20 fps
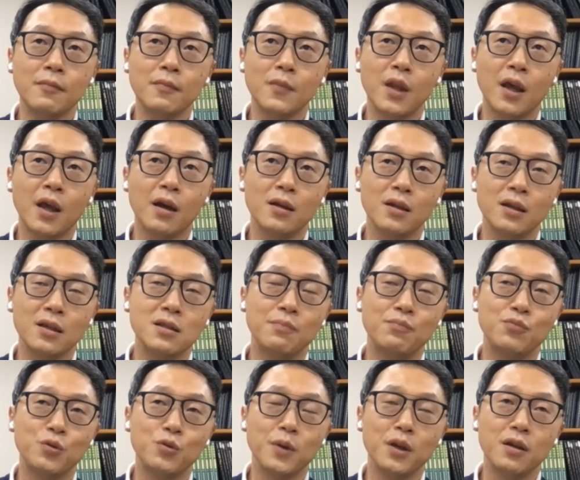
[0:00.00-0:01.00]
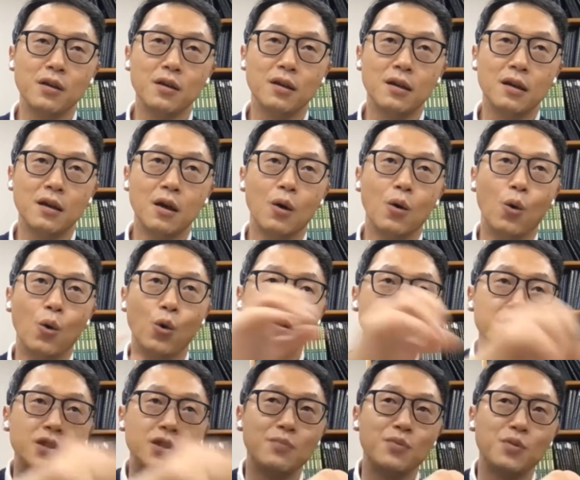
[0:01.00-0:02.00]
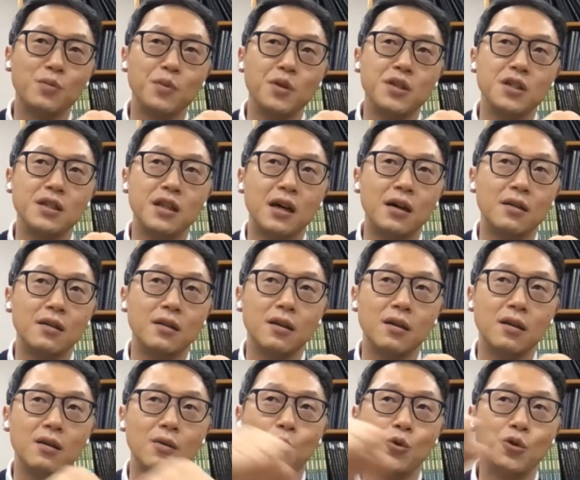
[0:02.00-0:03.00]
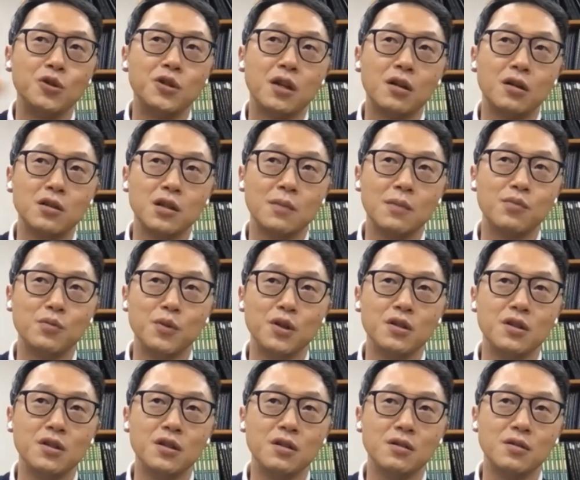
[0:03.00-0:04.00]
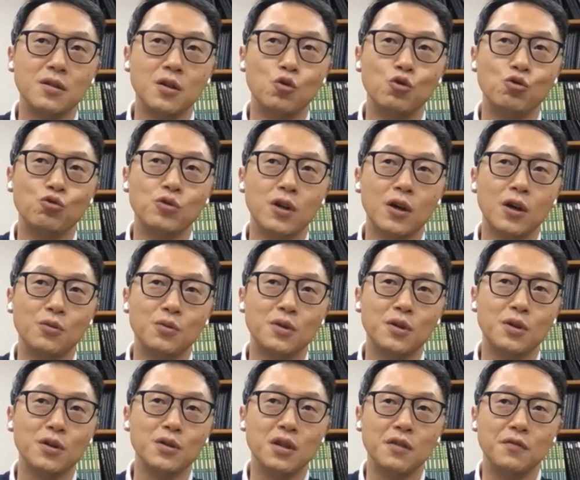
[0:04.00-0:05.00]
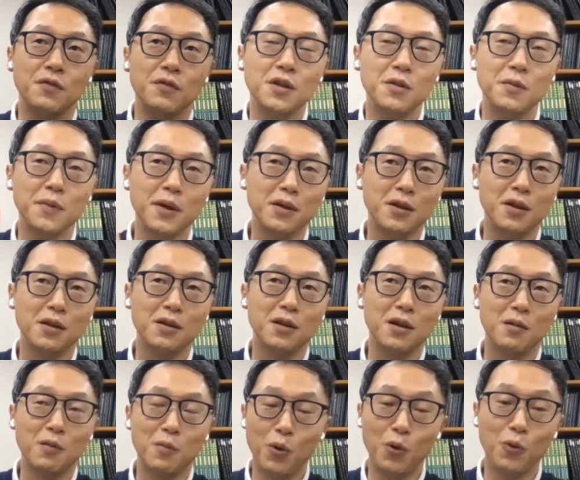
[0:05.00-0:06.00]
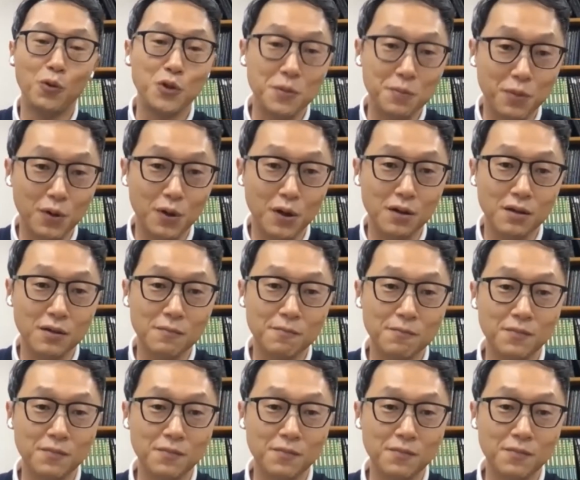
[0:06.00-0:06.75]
내가 이 제품이 옳은 제품인지 나한테 옳지 않은 제품인지 이제 누군가로부터 이제 피드백을 갖다가 보고 싶어하는.